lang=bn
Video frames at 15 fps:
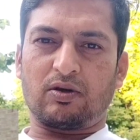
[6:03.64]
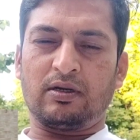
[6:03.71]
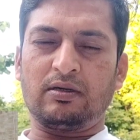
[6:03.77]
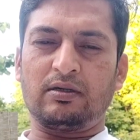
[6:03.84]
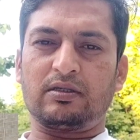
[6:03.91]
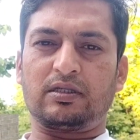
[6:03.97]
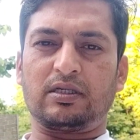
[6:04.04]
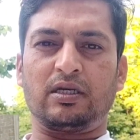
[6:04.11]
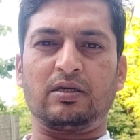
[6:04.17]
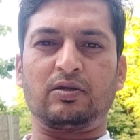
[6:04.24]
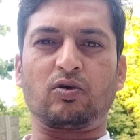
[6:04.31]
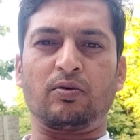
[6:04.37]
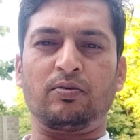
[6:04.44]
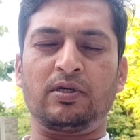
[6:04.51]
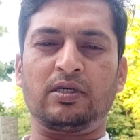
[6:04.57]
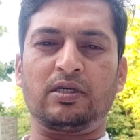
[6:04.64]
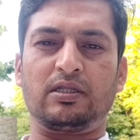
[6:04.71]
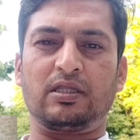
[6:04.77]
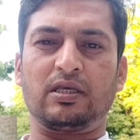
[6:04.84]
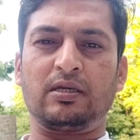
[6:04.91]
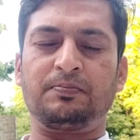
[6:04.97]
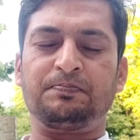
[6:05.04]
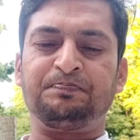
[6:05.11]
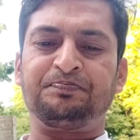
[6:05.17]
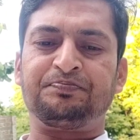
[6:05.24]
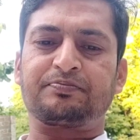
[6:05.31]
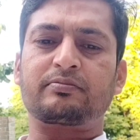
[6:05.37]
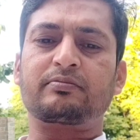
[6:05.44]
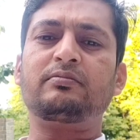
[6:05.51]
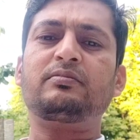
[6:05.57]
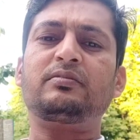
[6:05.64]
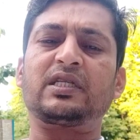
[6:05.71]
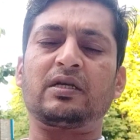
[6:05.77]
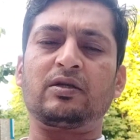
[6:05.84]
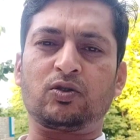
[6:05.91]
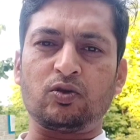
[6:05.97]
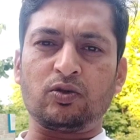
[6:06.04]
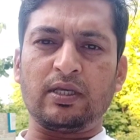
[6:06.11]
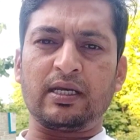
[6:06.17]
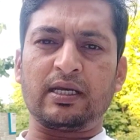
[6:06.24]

করেন সেই কমিউনিটিতে যদি